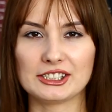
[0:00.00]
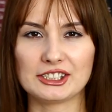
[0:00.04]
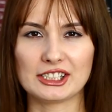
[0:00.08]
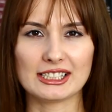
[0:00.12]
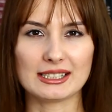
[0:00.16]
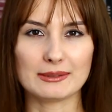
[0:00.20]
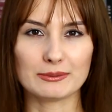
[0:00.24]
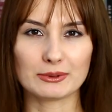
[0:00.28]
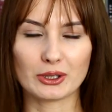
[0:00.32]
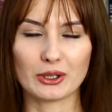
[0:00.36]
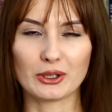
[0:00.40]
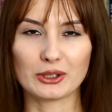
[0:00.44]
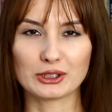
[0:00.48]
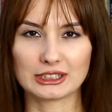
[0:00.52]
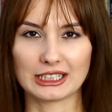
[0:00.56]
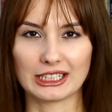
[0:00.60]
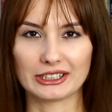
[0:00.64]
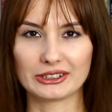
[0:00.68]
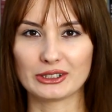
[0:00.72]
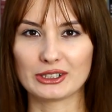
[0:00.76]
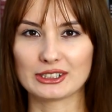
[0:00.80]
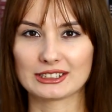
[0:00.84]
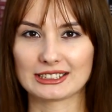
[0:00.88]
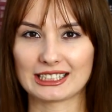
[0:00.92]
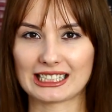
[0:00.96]
7 to
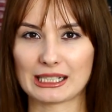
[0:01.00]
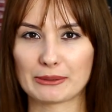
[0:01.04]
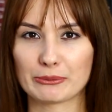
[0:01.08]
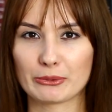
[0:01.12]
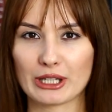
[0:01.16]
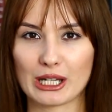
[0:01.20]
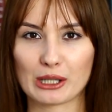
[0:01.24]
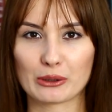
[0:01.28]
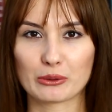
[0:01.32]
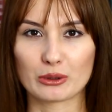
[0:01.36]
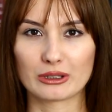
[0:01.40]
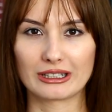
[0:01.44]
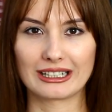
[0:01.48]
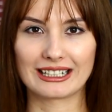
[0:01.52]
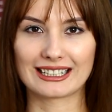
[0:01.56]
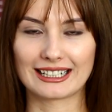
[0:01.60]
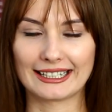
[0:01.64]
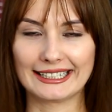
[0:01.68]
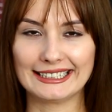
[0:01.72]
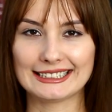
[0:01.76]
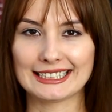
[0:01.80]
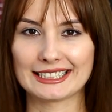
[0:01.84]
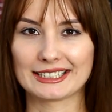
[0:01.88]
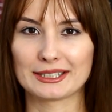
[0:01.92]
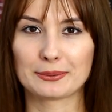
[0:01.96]
ostatnio jest taka moja górna
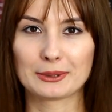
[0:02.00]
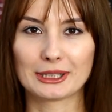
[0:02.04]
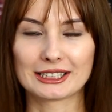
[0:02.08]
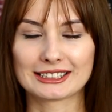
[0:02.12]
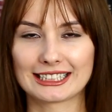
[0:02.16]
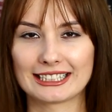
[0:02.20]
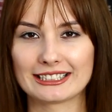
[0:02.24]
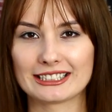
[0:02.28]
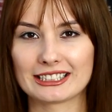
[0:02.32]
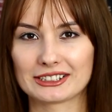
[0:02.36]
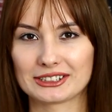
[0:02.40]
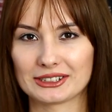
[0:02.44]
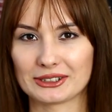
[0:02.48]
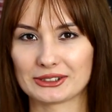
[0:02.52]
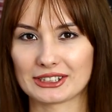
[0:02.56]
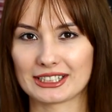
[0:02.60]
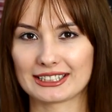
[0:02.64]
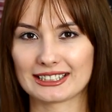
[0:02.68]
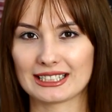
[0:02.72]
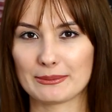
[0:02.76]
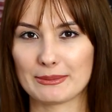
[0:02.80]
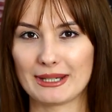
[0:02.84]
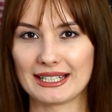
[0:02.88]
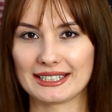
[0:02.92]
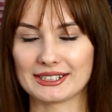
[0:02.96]
granica tych przeczytanych
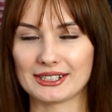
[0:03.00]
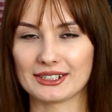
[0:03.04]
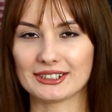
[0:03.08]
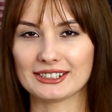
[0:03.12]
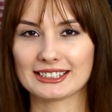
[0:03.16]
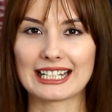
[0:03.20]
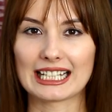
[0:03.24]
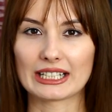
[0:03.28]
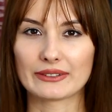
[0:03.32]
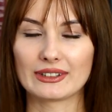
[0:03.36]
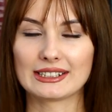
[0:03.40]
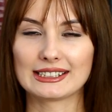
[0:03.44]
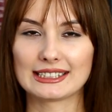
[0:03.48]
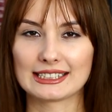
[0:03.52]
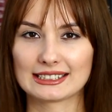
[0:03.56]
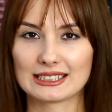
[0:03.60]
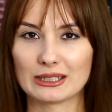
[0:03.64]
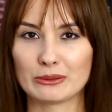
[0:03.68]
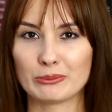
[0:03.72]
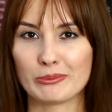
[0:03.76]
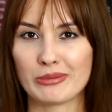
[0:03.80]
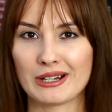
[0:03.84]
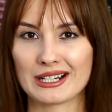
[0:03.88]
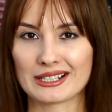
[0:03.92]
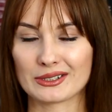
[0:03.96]
książek na miesiąc, tak więc
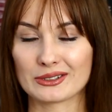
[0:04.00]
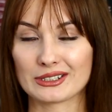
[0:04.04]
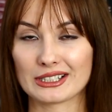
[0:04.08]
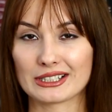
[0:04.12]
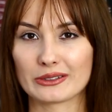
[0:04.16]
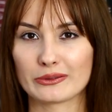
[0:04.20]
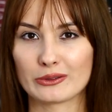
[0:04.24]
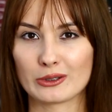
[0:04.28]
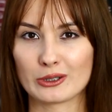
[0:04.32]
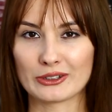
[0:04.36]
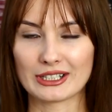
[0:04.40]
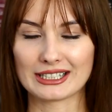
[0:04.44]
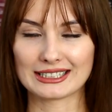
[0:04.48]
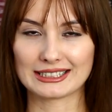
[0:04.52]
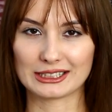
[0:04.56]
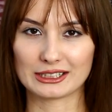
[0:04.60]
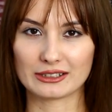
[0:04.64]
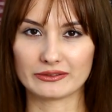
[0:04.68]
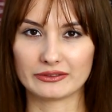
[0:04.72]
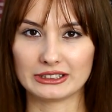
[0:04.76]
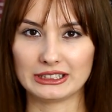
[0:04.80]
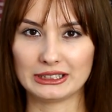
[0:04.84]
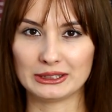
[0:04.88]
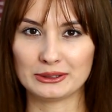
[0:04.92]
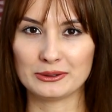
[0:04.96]
jestem bardzo zadowolona z
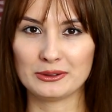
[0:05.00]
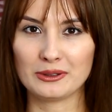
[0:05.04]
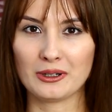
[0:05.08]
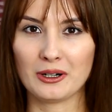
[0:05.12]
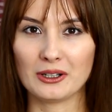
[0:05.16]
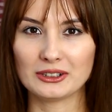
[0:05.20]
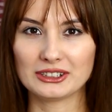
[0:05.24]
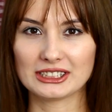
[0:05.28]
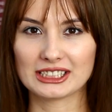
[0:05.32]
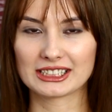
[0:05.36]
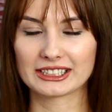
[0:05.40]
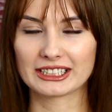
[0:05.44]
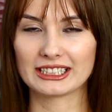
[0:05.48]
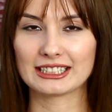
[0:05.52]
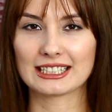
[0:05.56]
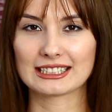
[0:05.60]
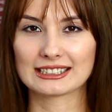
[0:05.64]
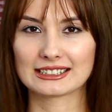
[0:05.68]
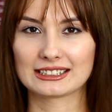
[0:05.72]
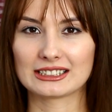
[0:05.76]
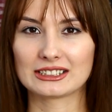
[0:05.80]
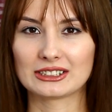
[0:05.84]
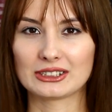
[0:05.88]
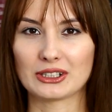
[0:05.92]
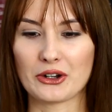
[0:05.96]
tego wyniku, chociaż kilka
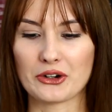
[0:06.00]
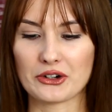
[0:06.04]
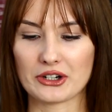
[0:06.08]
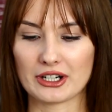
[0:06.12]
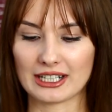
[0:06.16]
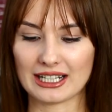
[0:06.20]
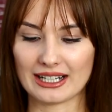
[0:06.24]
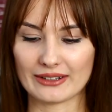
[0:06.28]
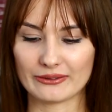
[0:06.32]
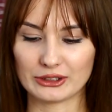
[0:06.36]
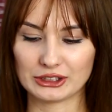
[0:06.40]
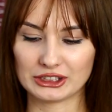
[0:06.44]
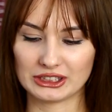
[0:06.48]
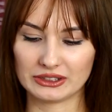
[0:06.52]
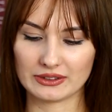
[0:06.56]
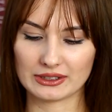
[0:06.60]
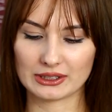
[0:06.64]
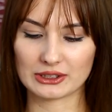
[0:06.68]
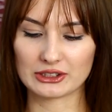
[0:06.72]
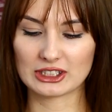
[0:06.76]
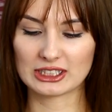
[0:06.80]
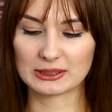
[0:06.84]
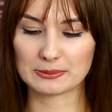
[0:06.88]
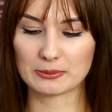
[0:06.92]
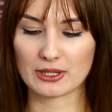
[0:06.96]
z tych książek, a właściwie
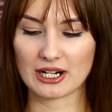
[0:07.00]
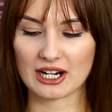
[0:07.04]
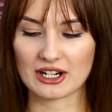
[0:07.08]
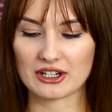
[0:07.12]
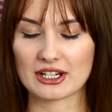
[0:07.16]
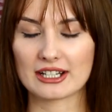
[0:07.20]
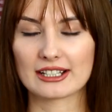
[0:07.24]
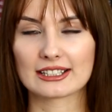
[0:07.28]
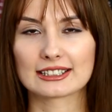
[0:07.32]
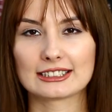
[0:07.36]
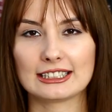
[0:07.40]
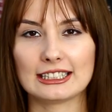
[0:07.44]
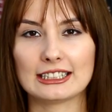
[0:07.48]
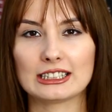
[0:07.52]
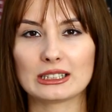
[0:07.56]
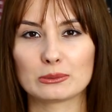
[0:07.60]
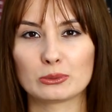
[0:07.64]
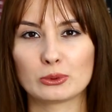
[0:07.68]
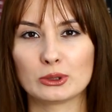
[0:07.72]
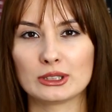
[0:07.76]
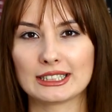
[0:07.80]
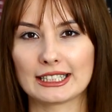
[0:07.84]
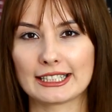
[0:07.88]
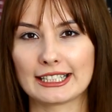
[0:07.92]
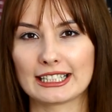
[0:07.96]
dosyć spora część z nich to
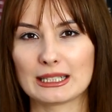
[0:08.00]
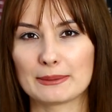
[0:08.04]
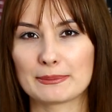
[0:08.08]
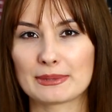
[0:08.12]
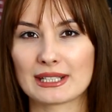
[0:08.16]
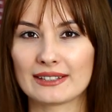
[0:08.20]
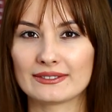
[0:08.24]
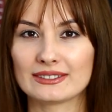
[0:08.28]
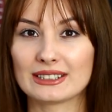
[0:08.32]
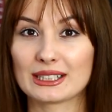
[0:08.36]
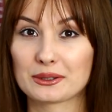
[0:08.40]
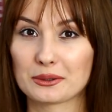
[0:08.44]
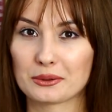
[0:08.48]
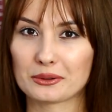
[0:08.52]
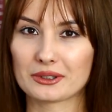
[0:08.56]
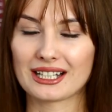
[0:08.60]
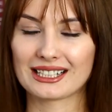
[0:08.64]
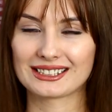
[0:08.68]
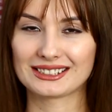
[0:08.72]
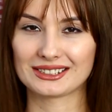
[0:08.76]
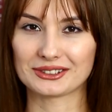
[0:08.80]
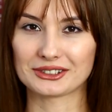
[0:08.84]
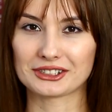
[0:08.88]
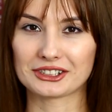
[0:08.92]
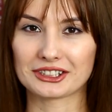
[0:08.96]
były takie naprawdę
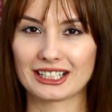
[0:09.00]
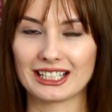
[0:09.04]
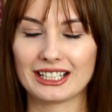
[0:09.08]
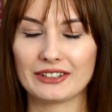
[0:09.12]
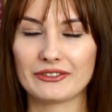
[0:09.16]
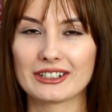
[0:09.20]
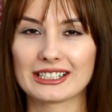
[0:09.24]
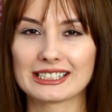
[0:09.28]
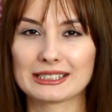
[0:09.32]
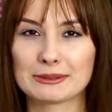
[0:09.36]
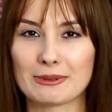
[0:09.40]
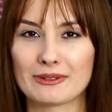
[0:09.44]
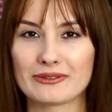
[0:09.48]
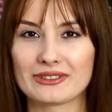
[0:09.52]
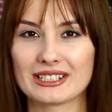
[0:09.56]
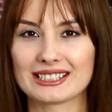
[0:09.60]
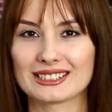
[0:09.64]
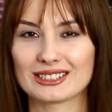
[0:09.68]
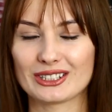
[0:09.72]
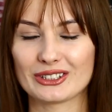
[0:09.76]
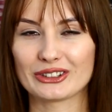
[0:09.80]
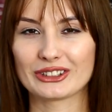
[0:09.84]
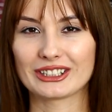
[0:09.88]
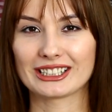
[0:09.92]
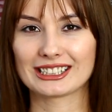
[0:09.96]
krótkie książki, więc pewnie
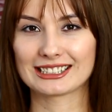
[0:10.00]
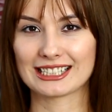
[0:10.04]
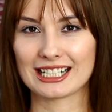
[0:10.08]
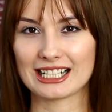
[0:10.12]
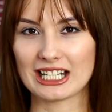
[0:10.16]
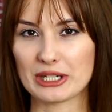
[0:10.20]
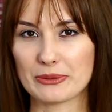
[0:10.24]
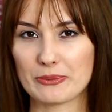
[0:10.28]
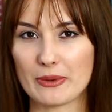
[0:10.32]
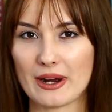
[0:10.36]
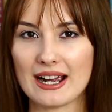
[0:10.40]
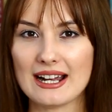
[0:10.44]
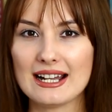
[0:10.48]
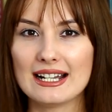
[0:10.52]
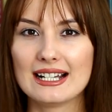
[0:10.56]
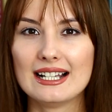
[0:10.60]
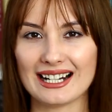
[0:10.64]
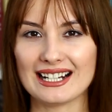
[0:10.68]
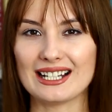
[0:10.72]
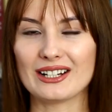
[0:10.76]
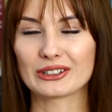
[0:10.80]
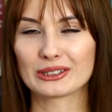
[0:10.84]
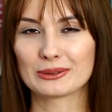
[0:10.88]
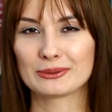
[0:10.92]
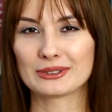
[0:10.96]
stąd też ta liczba,
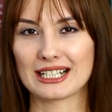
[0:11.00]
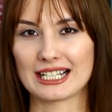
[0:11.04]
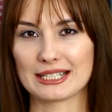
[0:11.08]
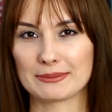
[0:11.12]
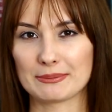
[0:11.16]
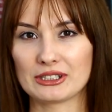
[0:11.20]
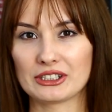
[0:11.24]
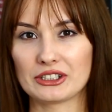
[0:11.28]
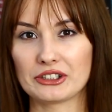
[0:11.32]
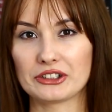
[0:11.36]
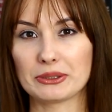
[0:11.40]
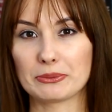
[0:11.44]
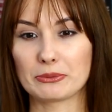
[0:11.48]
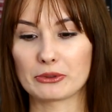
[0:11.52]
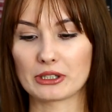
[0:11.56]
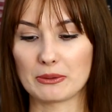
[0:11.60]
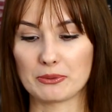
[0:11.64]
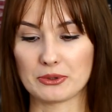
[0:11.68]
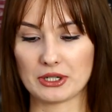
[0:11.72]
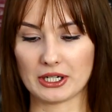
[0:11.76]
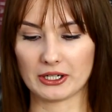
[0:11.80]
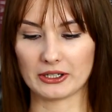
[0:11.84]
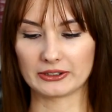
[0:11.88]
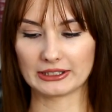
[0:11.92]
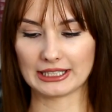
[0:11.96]
ale o tym zaraz będziecie mogli
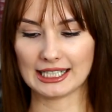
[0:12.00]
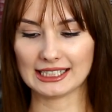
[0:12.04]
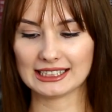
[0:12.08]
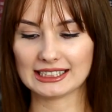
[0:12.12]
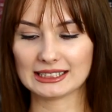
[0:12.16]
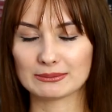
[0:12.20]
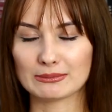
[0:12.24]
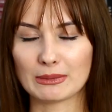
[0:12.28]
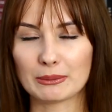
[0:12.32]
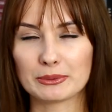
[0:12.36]
przekonać.